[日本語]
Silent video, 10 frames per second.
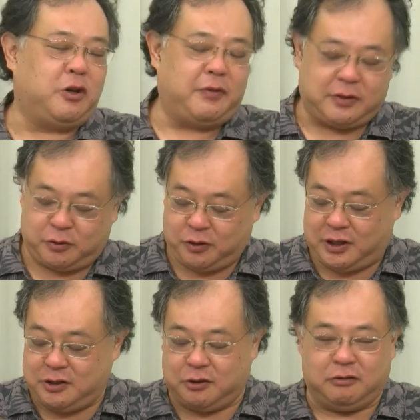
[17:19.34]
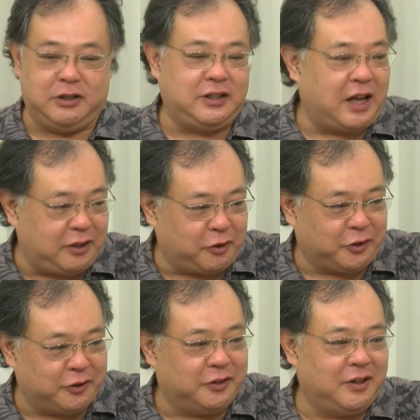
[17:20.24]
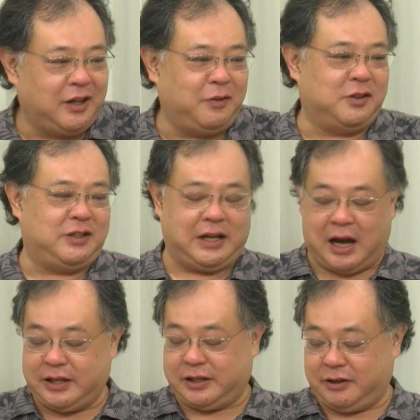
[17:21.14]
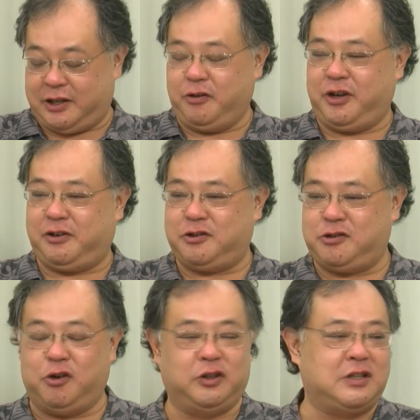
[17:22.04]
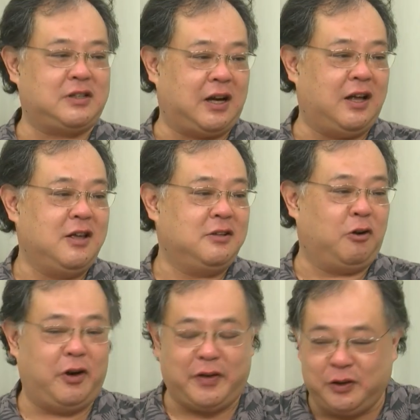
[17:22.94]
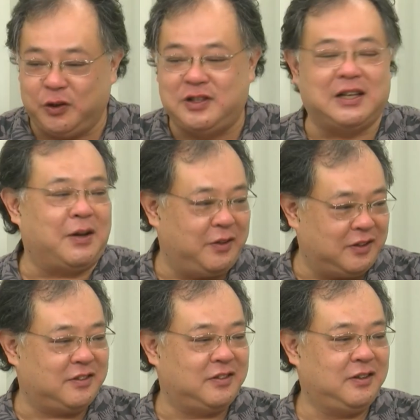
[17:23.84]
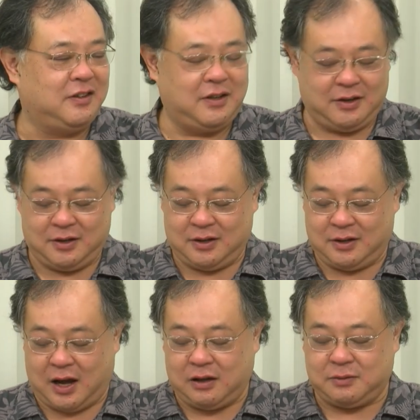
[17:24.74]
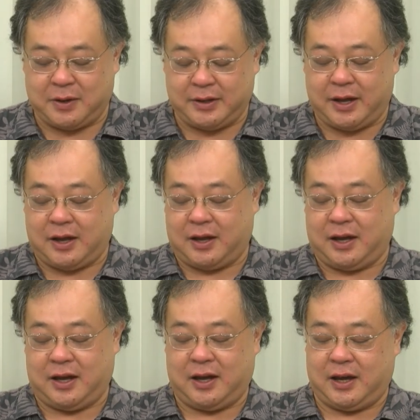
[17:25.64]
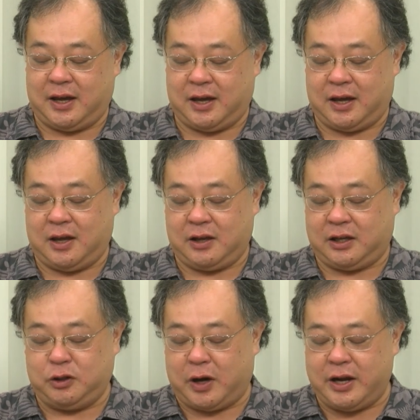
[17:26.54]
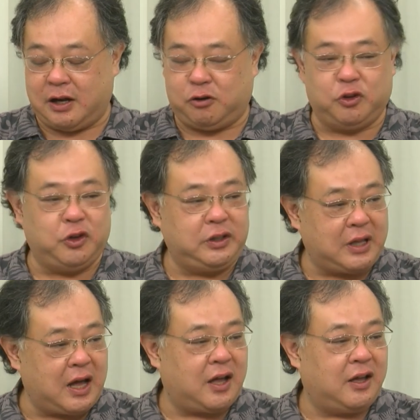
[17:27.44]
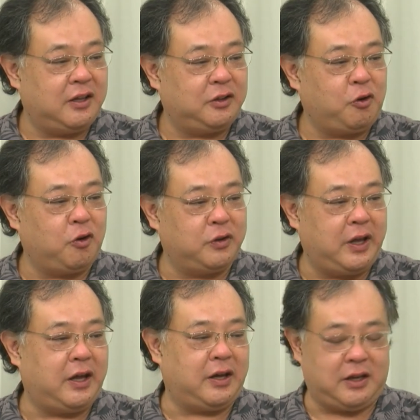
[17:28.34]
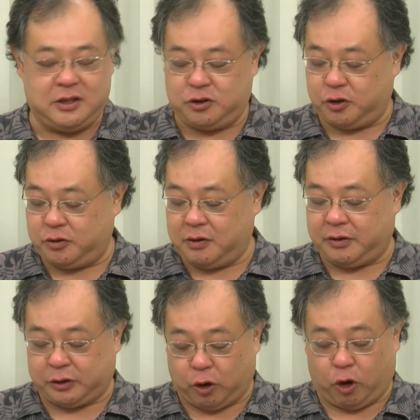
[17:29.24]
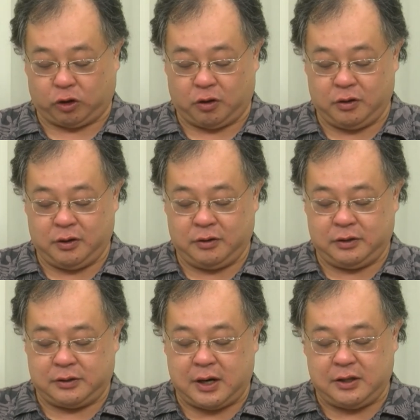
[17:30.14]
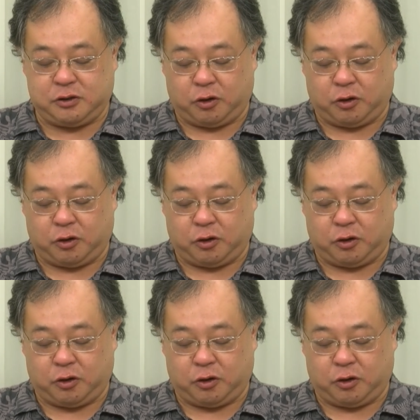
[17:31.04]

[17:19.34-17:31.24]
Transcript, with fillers: れはその記事を売りたいという気持ちで書いてる気を引く手法ですから、それは乗っちゃダメです。うんあくまで、えー、喜怒哀楽を抜いたところで記事というのは受け取ろうと。で、さらにそ